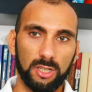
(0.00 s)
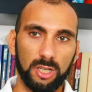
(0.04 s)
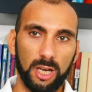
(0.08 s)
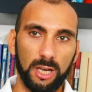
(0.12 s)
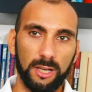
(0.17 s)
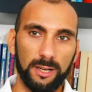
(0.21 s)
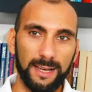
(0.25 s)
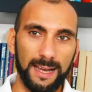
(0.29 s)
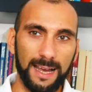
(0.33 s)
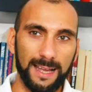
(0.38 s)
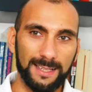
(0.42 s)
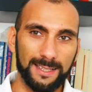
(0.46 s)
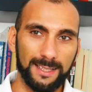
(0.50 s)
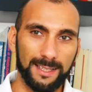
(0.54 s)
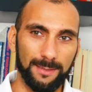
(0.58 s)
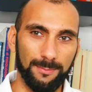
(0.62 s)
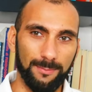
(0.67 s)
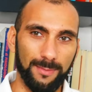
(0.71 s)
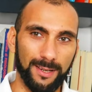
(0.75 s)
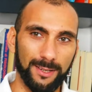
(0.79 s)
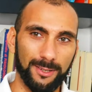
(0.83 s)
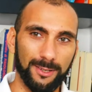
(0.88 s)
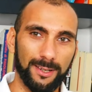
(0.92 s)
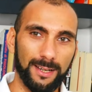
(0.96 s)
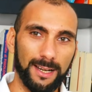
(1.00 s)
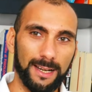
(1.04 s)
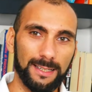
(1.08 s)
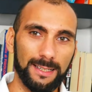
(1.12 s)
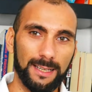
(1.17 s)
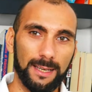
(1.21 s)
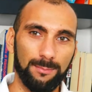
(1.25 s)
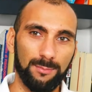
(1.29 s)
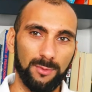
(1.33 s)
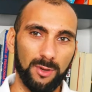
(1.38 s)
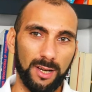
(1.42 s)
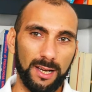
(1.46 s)
Ciao ragazzi, bentornati
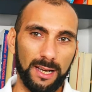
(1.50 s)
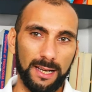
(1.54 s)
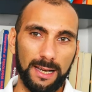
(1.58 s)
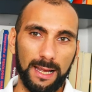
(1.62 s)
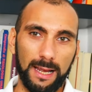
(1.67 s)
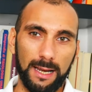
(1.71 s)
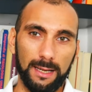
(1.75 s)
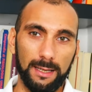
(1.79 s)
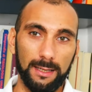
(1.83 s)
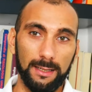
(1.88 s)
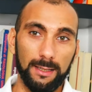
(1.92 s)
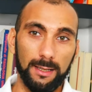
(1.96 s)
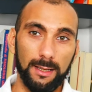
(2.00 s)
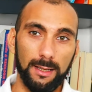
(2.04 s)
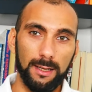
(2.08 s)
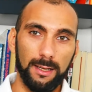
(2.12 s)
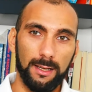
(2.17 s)
nel mio canale.